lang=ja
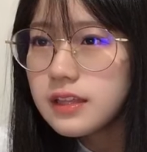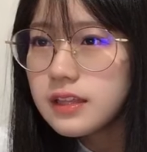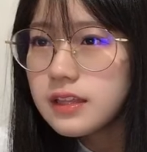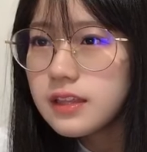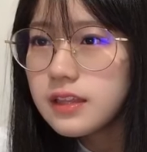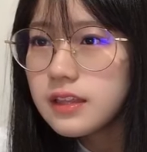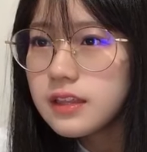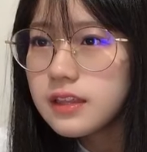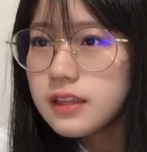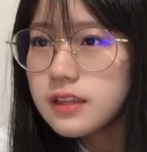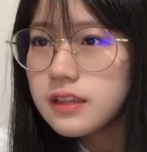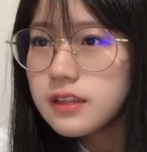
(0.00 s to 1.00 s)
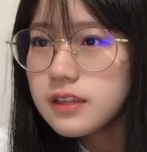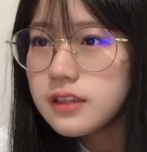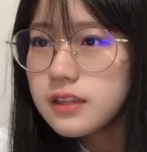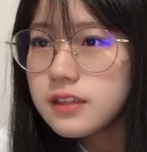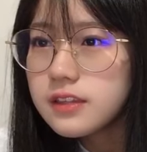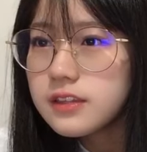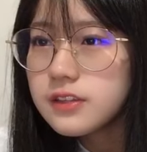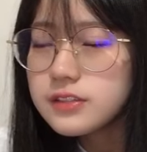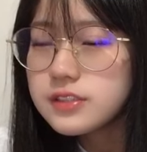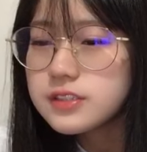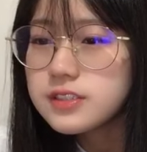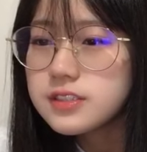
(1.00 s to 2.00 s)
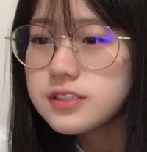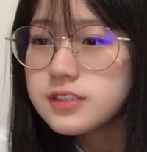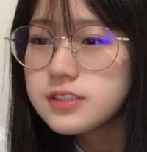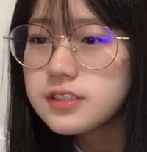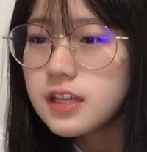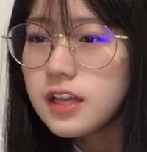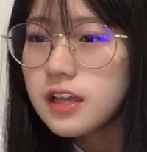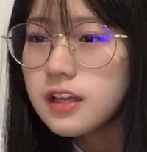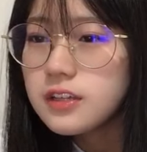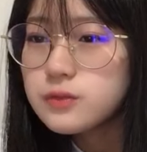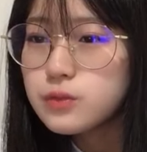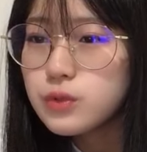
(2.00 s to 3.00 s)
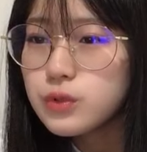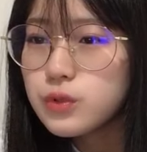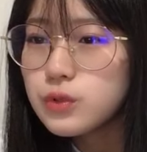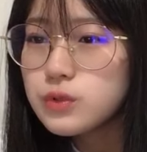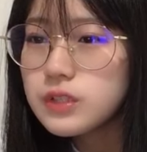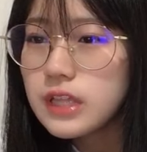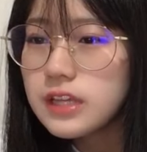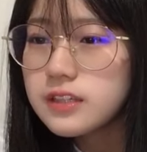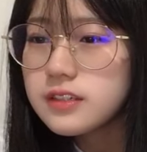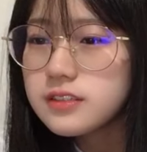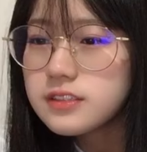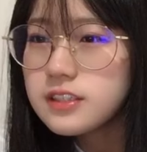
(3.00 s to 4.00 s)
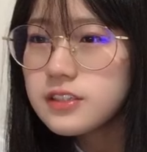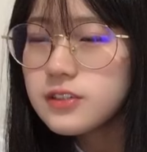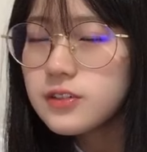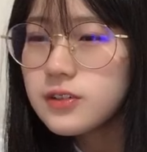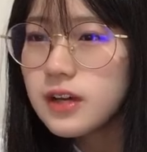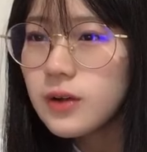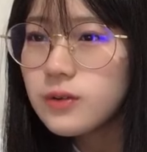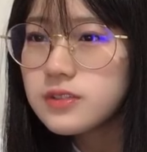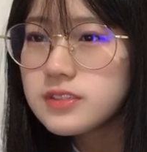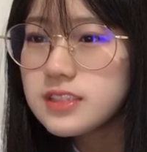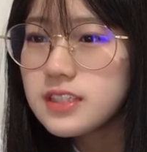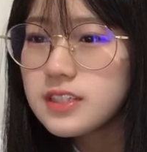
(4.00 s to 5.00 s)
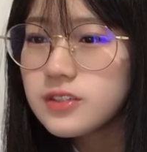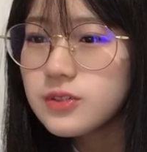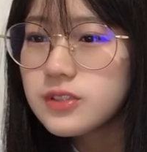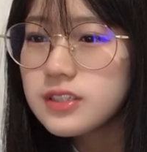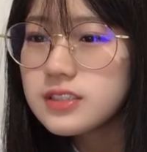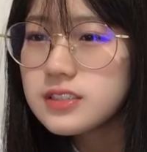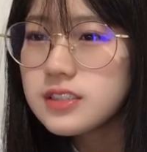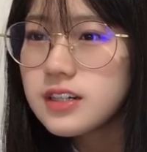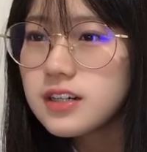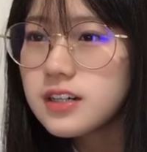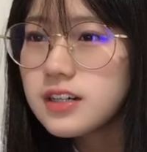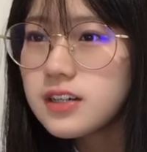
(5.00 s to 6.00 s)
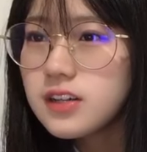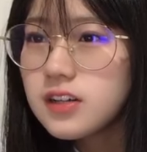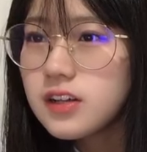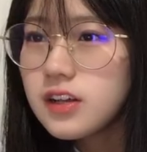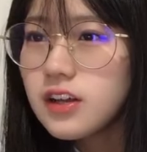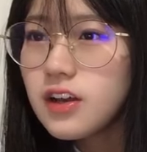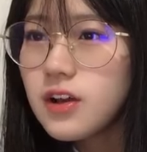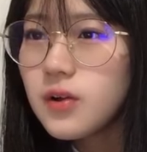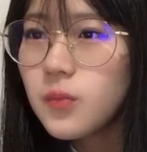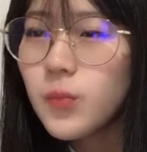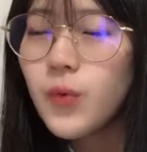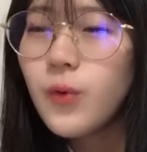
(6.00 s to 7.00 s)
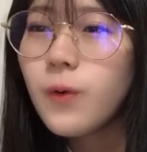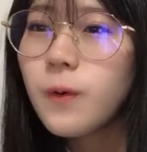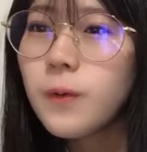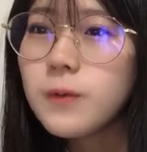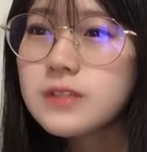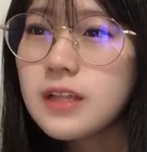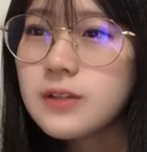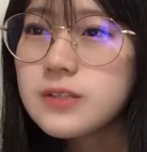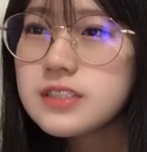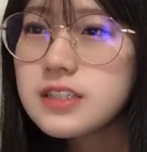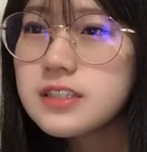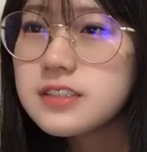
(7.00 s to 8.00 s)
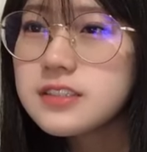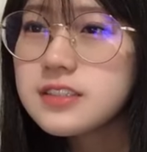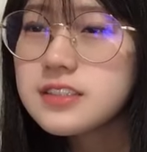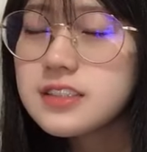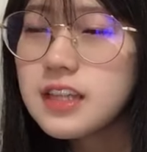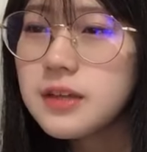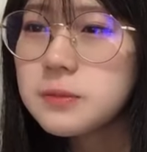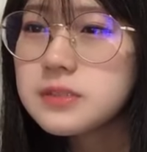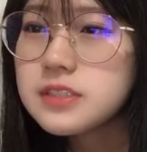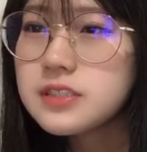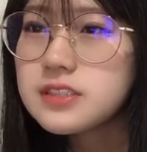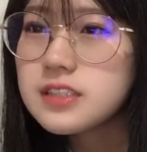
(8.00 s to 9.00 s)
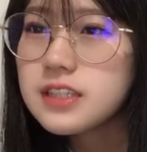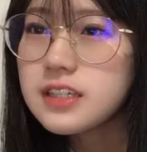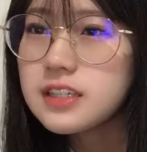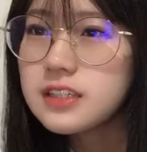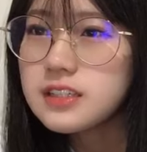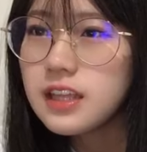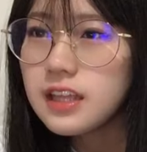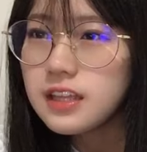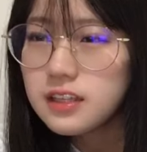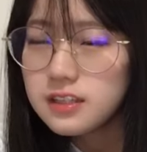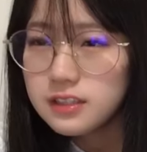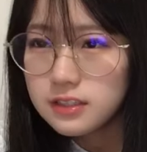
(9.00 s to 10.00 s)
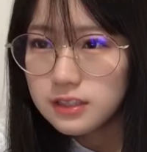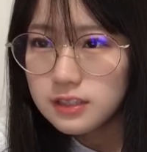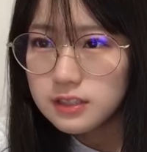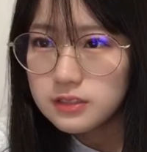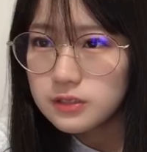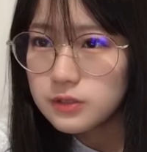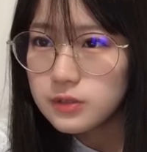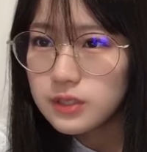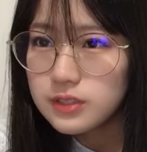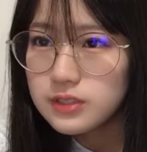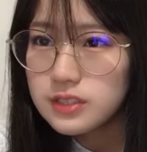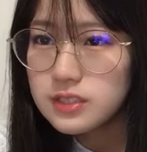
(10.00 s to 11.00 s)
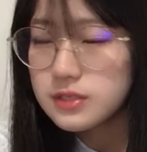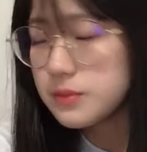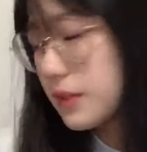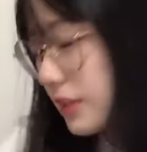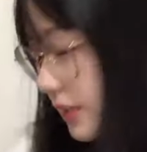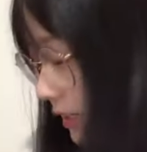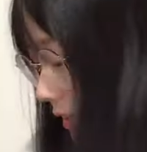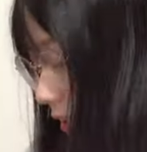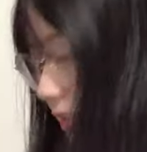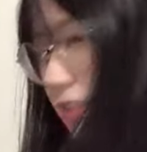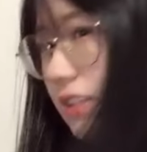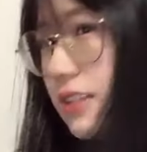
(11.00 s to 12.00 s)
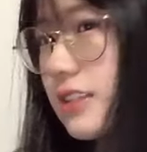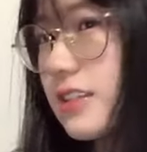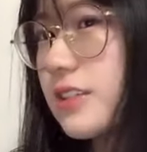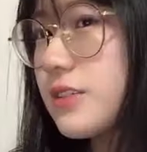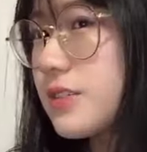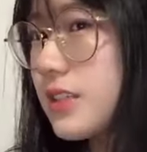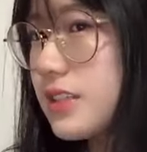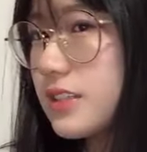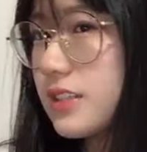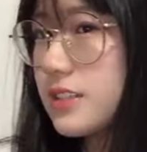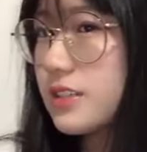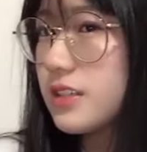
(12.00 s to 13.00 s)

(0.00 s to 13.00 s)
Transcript: えー、よし。ということで、昨日はコンサートでした。もう、楽しかったですね。めちゃくちゃ熱気ね。すごかったし、幕張立てて嬉しかっ